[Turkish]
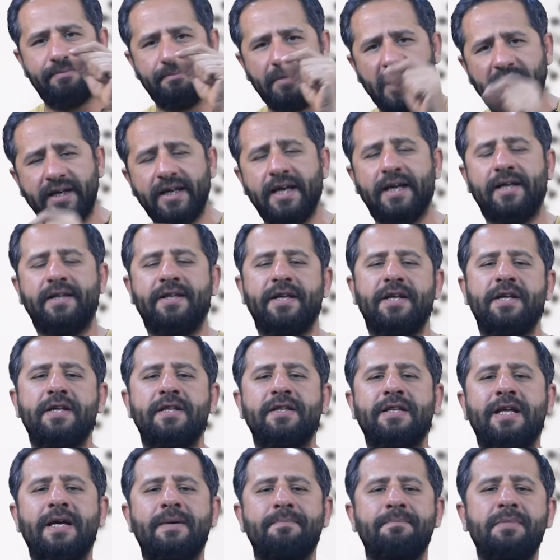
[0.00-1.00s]
mak
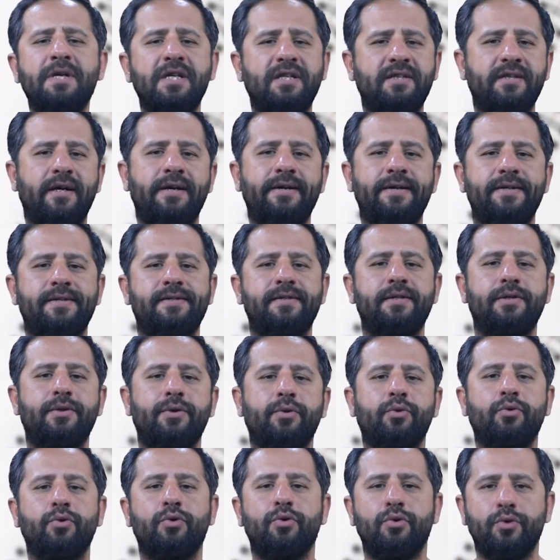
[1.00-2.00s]
eklerinden bir
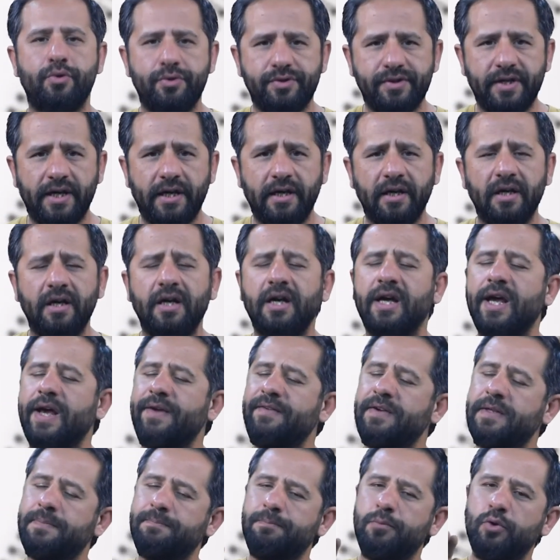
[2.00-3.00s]
tanesini görürsek
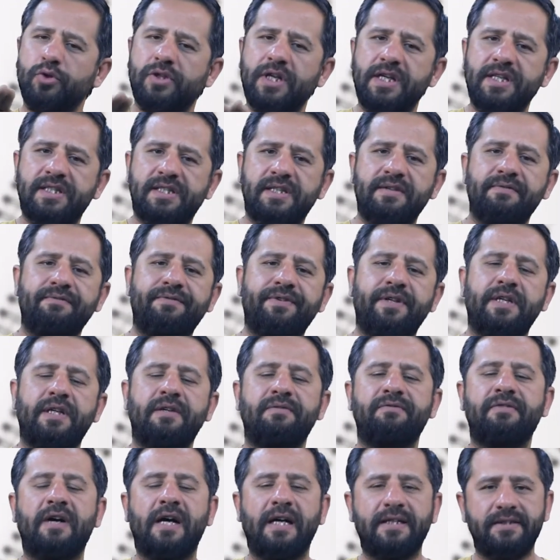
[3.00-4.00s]
evet burada isim
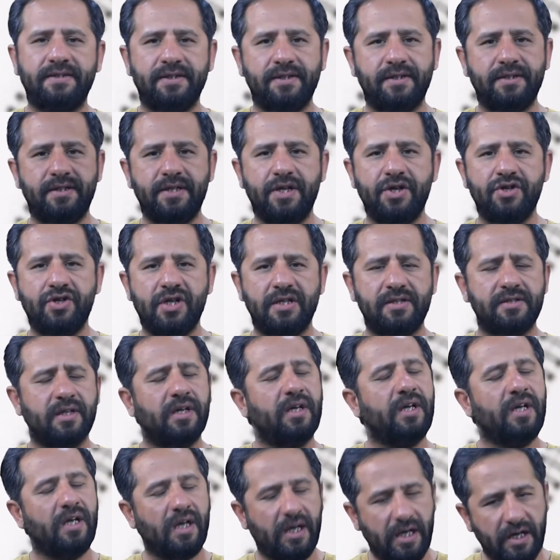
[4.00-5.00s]
fiil vardır diyeceğiz.
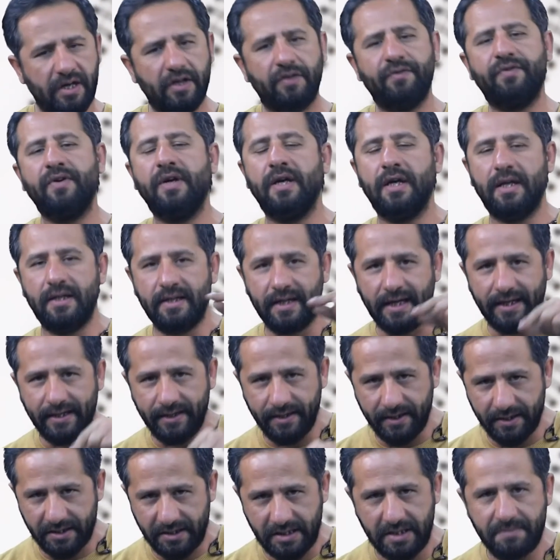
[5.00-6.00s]
Evet
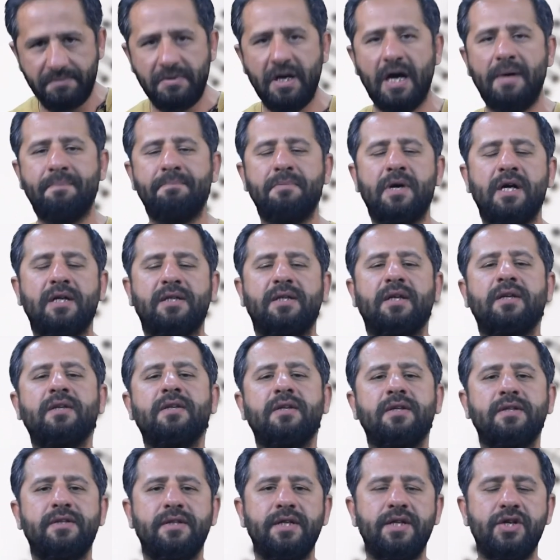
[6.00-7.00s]
fiilden isim
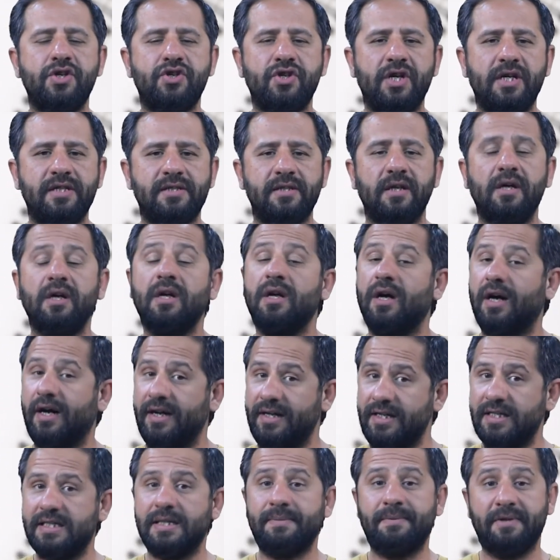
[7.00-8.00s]
yapmaktadır diyeceğiz.
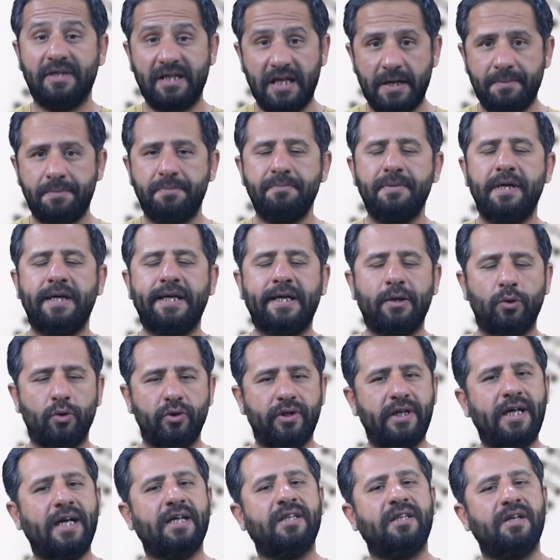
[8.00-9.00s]
Aynı zamanda yapım iki
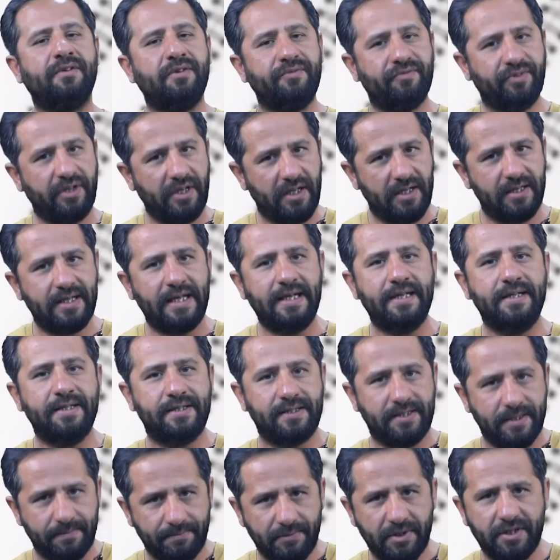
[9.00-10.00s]
olarak da fiilden
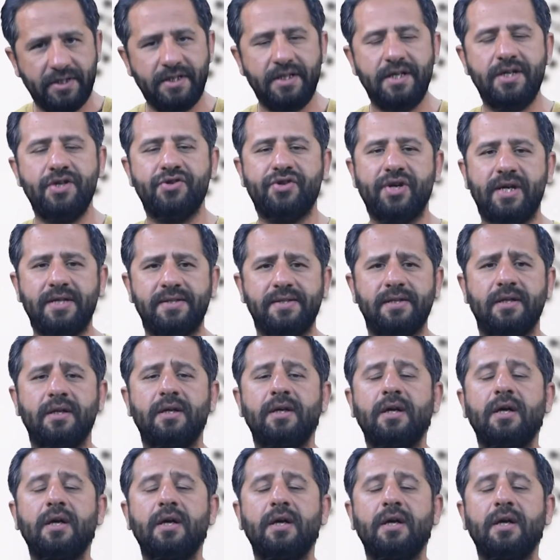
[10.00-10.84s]
isimdir diyeceğiz.